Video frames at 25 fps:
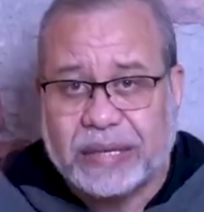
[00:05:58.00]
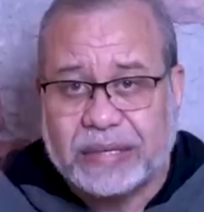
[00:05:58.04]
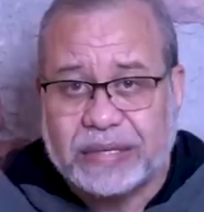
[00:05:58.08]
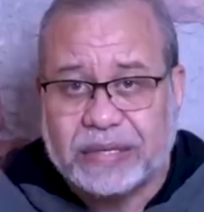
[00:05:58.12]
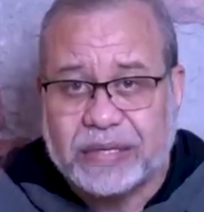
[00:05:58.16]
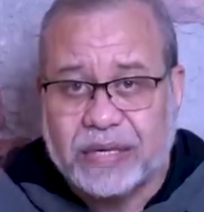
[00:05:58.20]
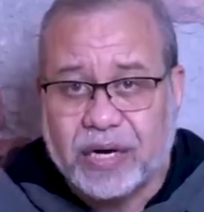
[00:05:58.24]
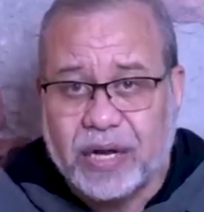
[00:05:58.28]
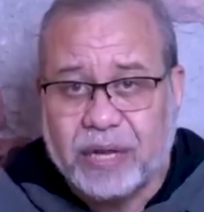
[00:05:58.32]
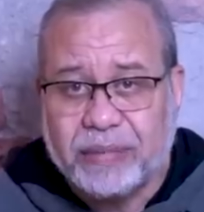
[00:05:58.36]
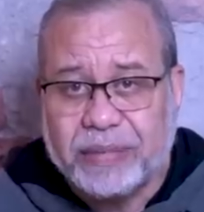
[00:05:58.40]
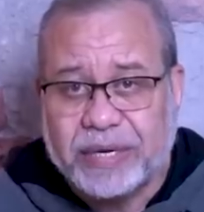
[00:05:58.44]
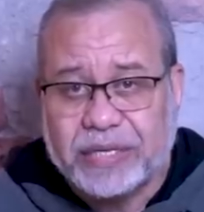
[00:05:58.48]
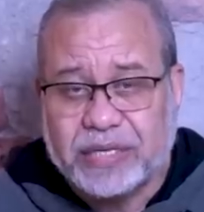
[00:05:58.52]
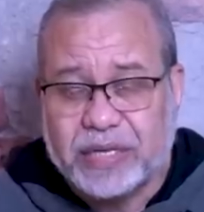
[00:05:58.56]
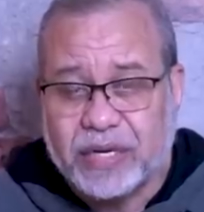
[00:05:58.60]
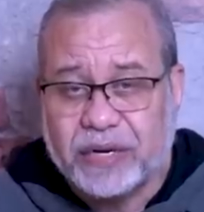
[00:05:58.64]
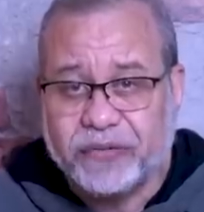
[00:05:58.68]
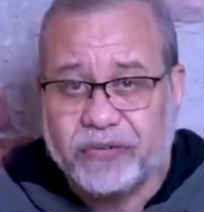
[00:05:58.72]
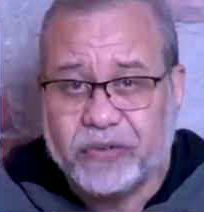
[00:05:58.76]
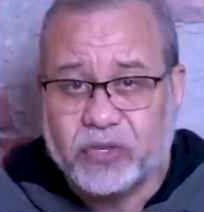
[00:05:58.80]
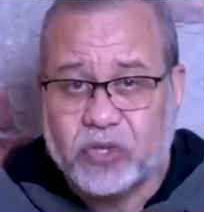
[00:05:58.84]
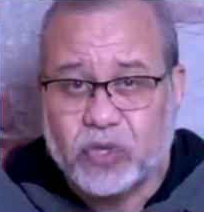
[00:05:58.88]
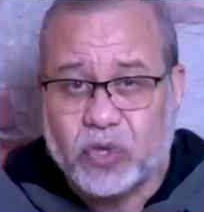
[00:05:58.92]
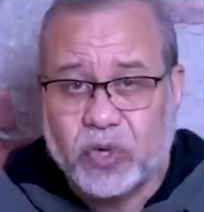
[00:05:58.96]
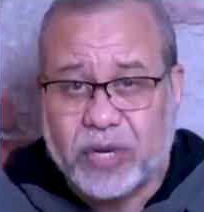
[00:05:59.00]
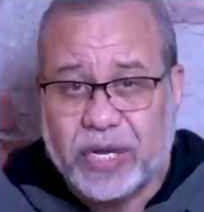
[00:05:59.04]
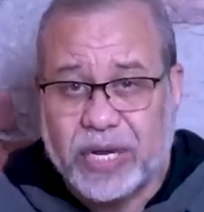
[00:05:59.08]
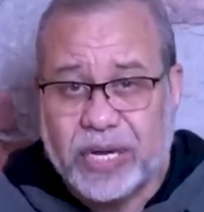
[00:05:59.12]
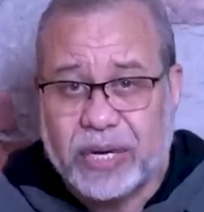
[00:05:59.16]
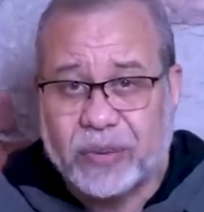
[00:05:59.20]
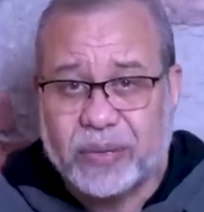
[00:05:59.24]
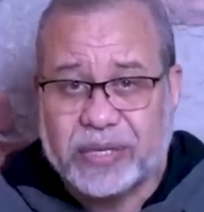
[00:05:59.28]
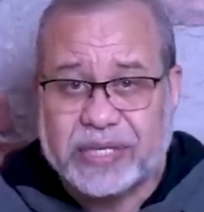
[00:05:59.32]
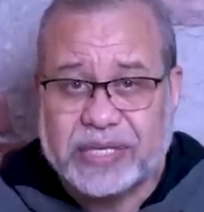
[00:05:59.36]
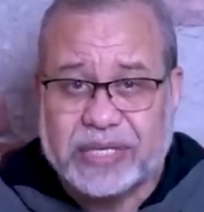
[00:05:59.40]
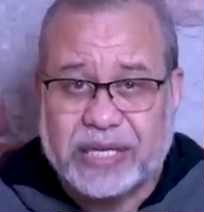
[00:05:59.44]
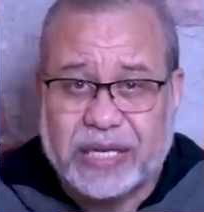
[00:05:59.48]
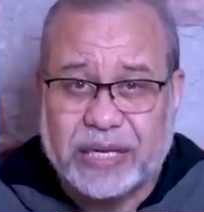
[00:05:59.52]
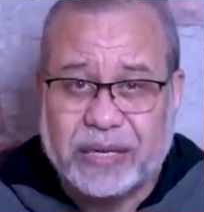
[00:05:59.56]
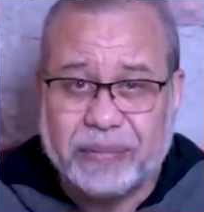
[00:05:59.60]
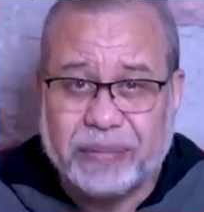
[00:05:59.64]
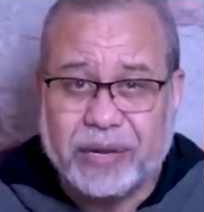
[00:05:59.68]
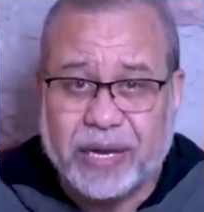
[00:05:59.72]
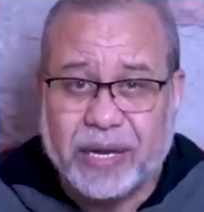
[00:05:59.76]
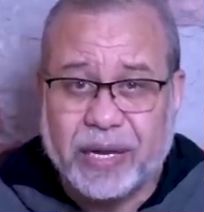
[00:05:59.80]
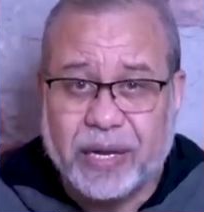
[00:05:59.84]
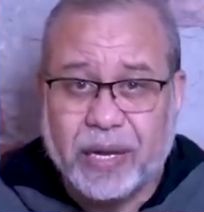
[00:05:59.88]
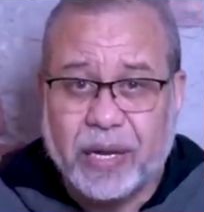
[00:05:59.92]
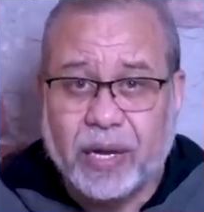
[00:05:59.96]
الدراما التلفزيونية
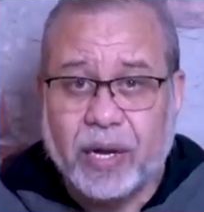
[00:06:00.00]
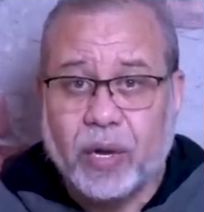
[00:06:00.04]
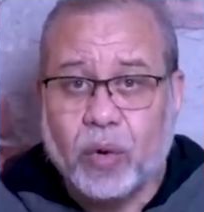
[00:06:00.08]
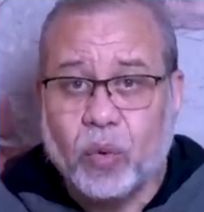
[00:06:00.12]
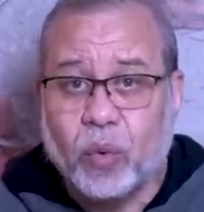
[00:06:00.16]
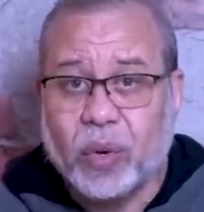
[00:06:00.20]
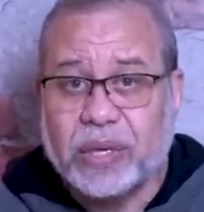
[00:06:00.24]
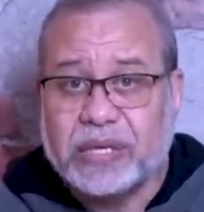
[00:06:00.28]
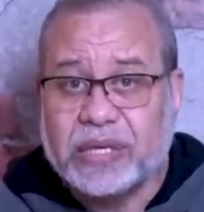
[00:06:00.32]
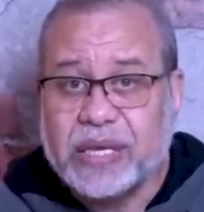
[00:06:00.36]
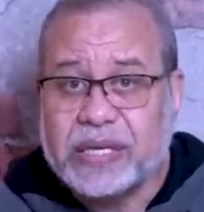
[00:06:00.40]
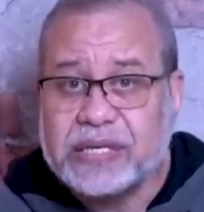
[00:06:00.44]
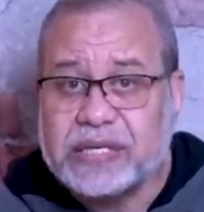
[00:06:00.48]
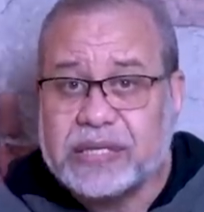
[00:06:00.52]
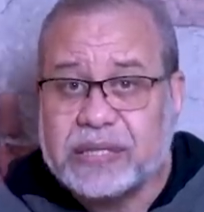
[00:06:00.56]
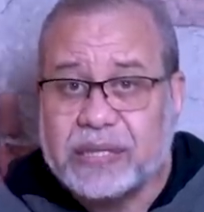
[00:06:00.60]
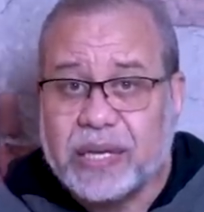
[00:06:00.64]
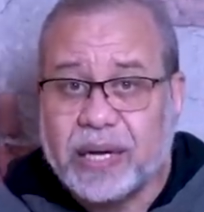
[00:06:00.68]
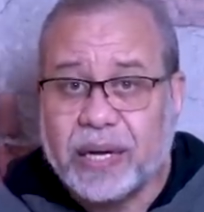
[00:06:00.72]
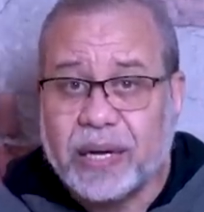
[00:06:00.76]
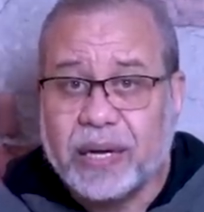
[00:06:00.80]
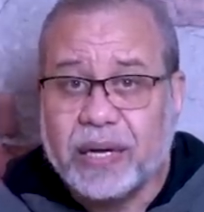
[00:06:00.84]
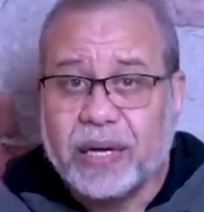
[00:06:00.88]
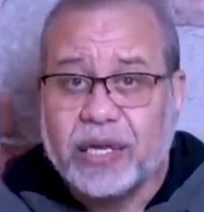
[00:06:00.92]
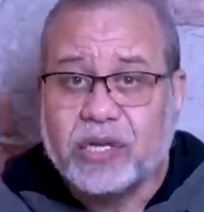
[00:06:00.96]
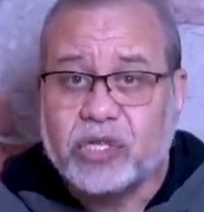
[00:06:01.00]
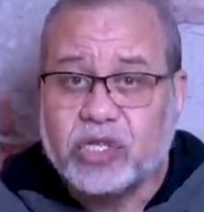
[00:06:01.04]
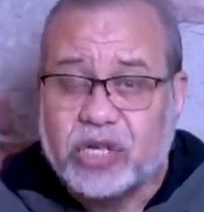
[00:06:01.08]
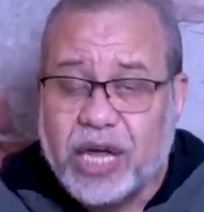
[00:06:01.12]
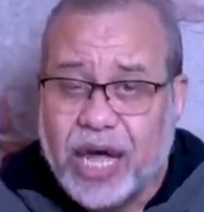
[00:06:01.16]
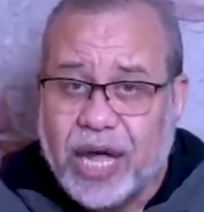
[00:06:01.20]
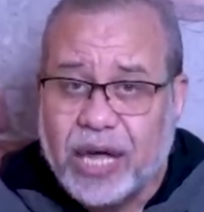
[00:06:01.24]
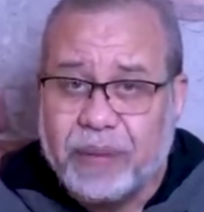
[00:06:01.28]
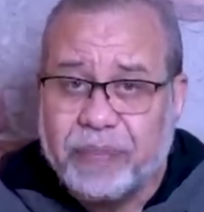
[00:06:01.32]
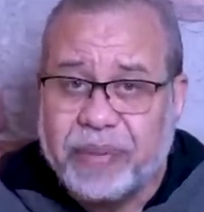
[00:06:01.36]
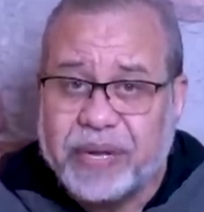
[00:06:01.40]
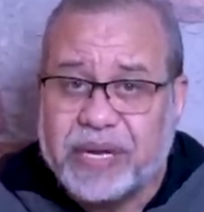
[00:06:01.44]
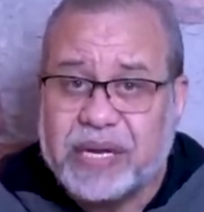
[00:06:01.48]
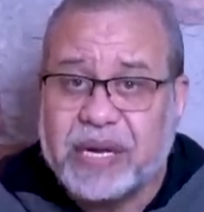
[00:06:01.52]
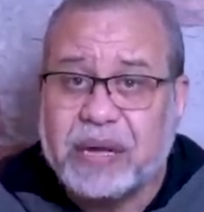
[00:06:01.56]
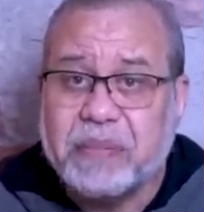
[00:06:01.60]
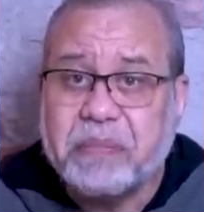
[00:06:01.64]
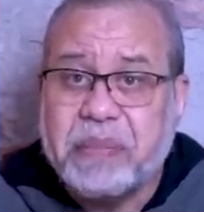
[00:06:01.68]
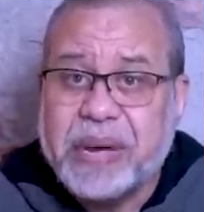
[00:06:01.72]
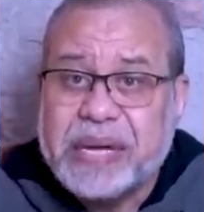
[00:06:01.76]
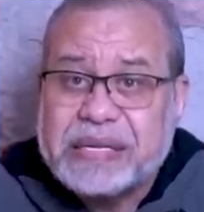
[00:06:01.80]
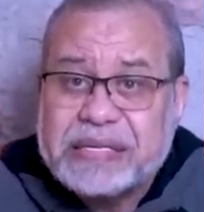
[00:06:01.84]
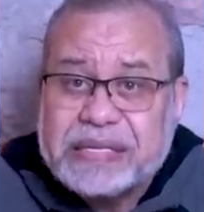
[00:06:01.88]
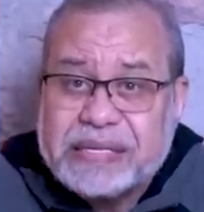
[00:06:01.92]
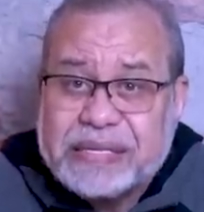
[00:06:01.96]
والسينما وتصنع شعبا
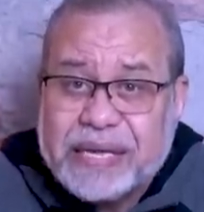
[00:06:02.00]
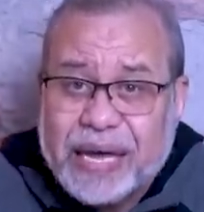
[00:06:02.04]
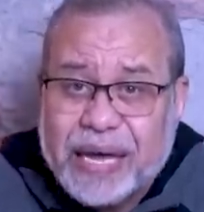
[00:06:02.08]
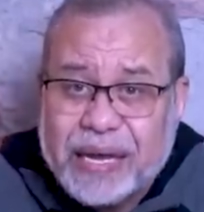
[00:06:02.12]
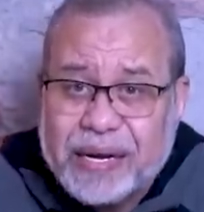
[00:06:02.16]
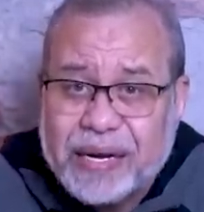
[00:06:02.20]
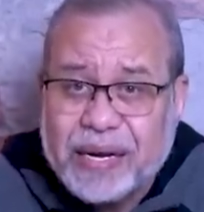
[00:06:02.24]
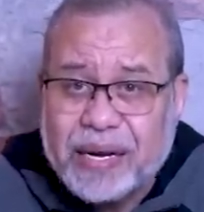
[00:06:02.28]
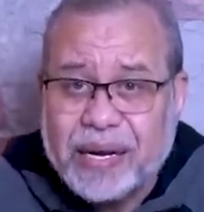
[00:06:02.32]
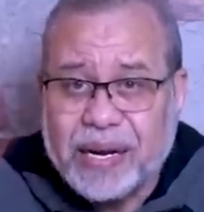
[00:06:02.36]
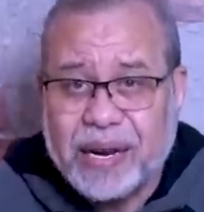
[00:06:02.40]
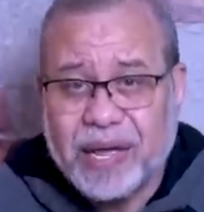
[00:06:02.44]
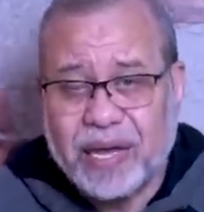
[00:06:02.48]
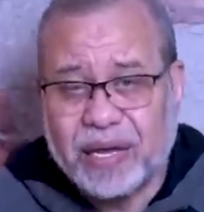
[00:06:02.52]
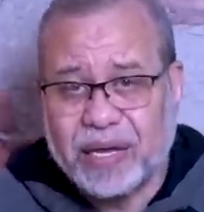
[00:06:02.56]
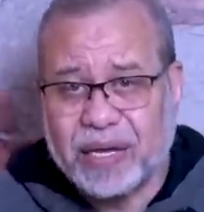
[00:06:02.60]
مسخا لا